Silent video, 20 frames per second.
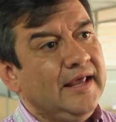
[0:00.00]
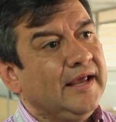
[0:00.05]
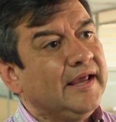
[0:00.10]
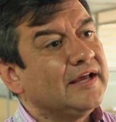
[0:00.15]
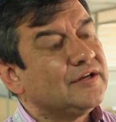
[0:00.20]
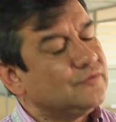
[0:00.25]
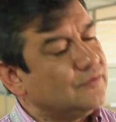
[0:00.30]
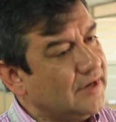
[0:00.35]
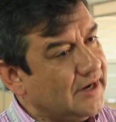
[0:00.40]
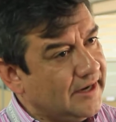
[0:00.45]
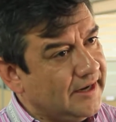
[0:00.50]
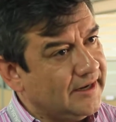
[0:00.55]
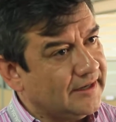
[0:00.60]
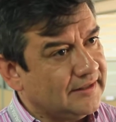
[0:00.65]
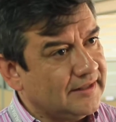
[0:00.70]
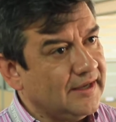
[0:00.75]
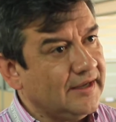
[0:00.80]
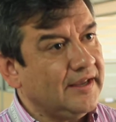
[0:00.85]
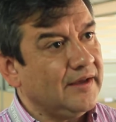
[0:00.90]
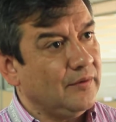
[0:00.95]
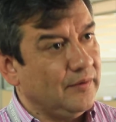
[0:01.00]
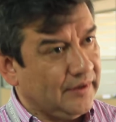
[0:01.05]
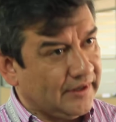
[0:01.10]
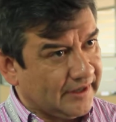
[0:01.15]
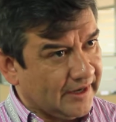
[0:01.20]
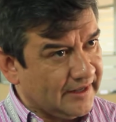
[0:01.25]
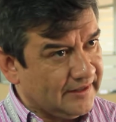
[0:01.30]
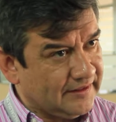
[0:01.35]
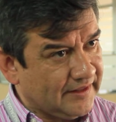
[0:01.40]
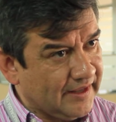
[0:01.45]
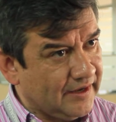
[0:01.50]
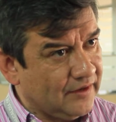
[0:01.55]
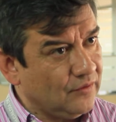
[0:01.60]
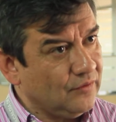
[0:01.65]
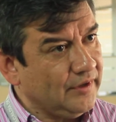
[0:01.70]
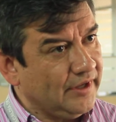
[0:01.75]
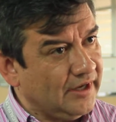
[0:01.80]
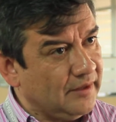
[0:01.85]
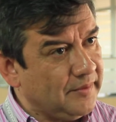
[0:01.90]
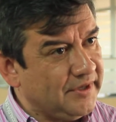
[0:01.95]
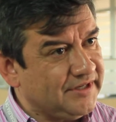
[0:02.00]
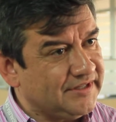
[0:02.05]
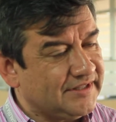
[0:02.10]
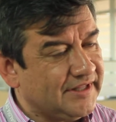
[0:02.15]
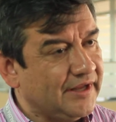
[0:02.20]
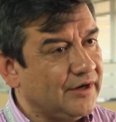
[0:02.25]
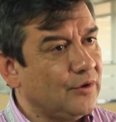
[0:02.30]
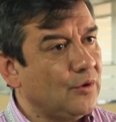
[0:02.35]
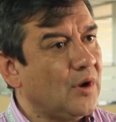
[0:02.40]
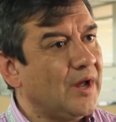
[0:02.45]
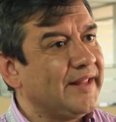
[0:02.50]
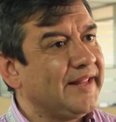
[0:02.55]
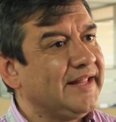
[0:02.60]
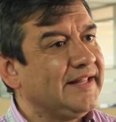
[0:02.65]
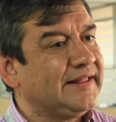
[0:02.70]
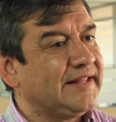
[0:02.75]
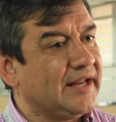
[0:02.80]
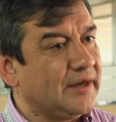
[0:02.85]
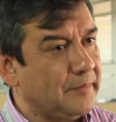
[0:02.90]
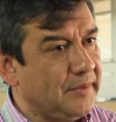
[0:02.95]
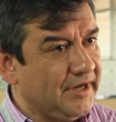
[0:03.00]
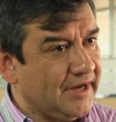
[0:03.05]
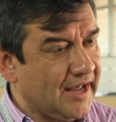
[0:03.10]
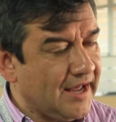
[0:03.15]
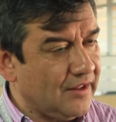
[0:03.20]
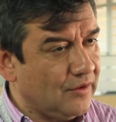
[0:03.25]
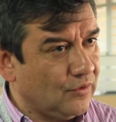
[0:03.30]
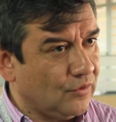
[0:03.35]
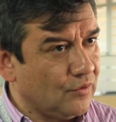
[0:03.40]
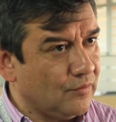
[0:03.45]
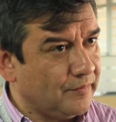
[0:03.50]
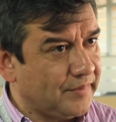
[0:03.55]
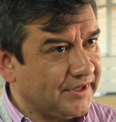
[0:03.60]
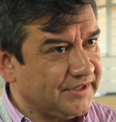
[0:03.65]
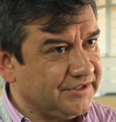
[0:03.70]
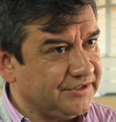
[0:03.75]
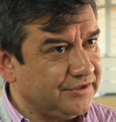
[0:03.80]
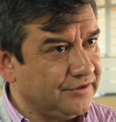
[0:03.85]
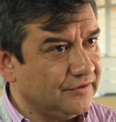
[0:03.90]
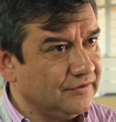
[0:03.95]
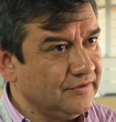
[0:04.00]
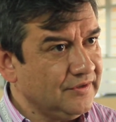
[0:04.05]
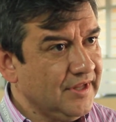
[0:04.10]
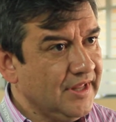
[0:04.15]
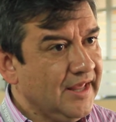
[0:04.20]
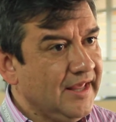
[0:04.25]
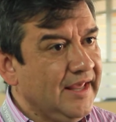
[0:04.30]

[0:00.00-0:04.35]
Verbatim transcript: que es una alerta que, reitero, el Ministerio ha determinado con precisión